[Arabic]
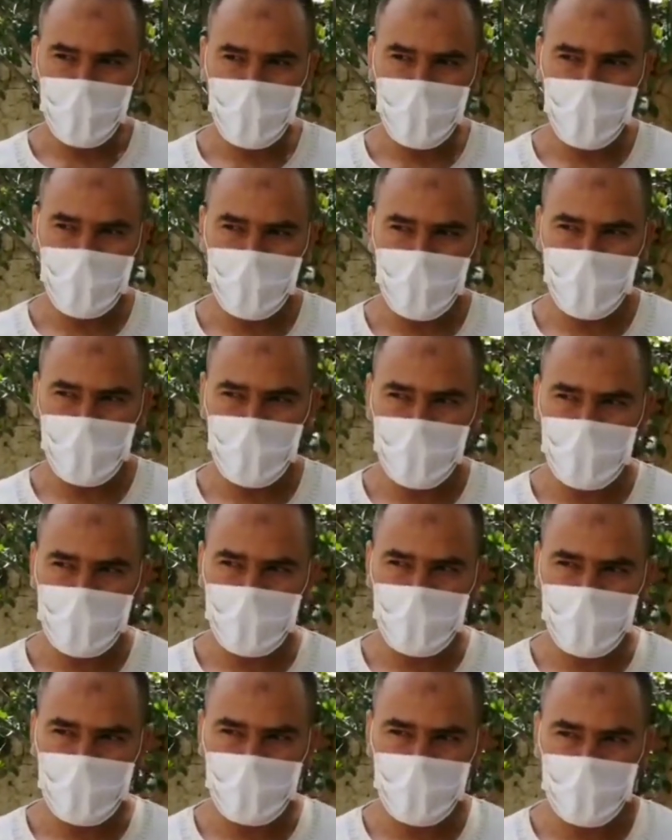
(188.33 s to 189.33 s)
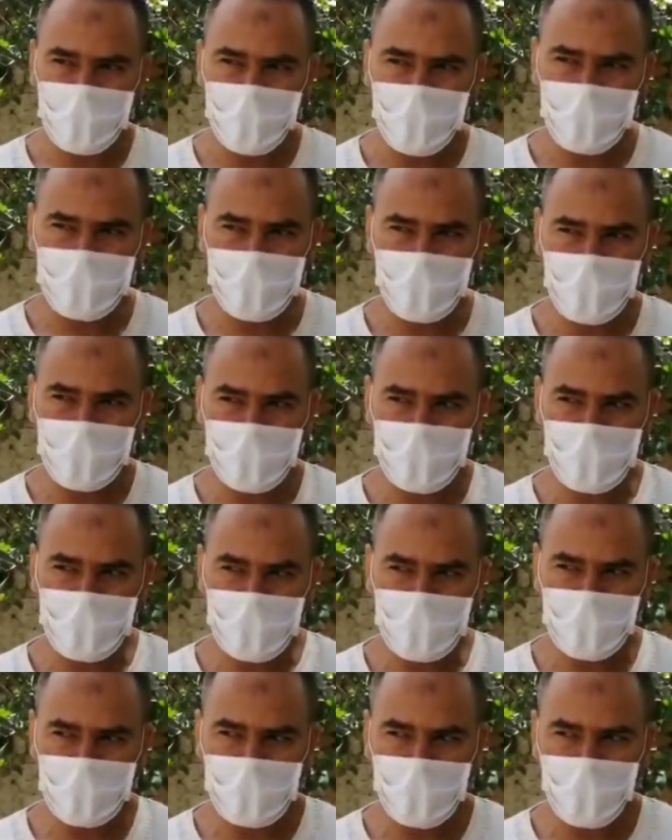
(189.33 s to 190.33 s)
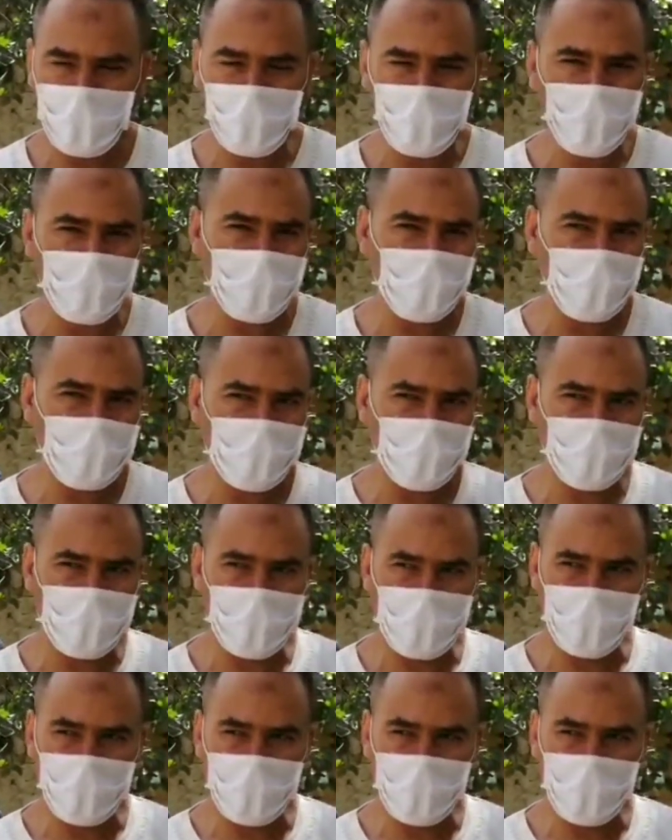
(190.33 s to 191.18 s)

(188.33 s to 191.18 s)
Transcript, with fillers: واللي كيقوموا